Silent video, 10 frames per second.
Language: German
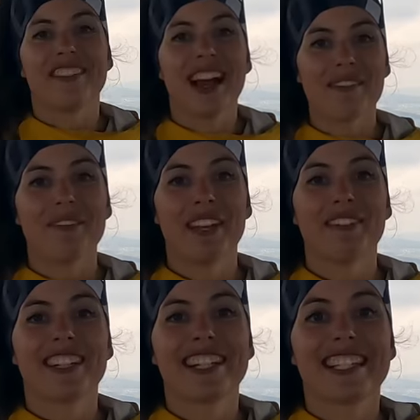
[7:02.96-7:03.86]
Wir haben hier
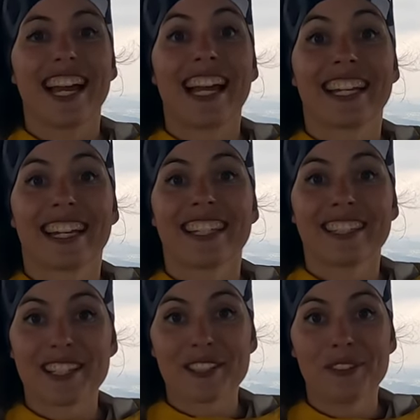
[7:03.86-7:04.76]
wirklich ein
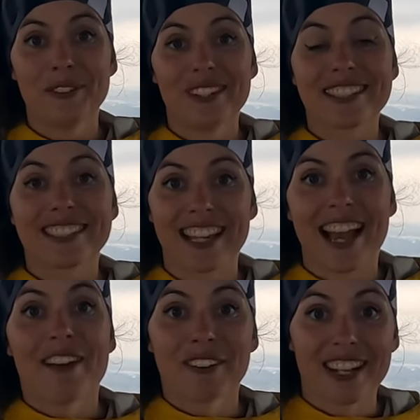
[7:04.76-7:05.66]
richtig cooles
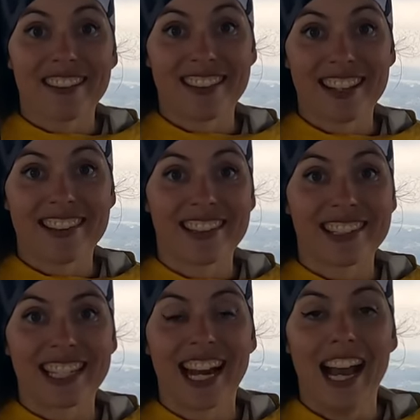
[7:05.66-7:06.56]

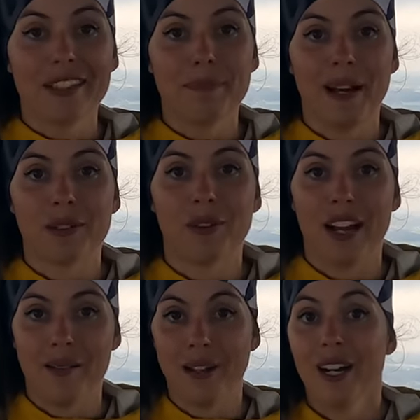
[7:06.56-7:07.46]

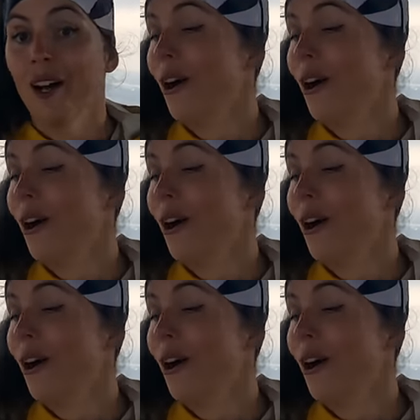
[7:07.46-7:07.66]
360-Grad-Panorama.